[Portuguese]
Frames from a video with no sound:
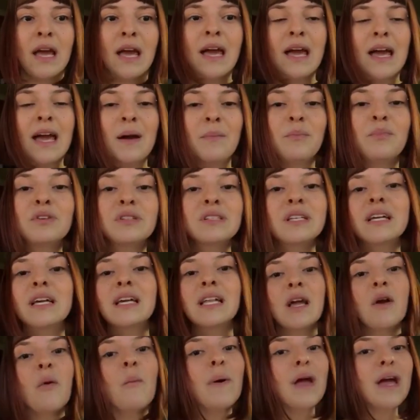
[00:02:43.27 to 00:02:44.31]
É, por
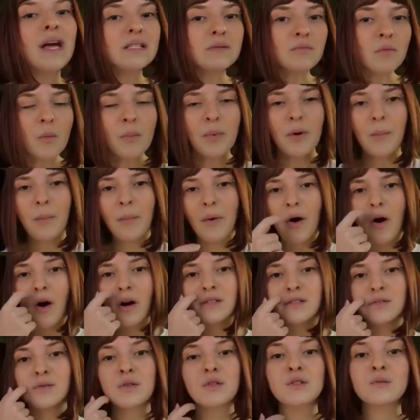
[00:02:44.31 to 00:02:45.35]
seguirem o mesmo
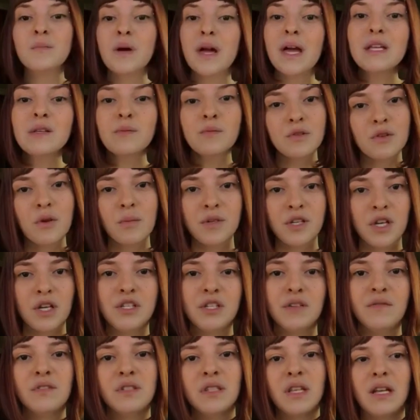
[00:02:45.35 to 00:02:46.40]
propósito e os mesmos
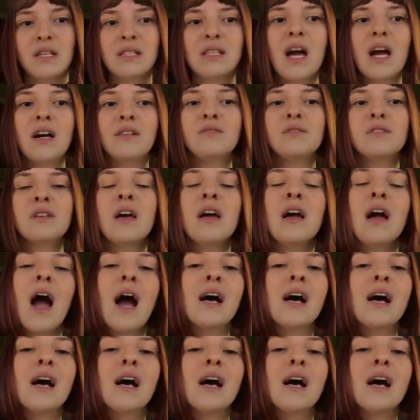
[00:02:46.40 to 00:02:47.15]
objetivos traçados,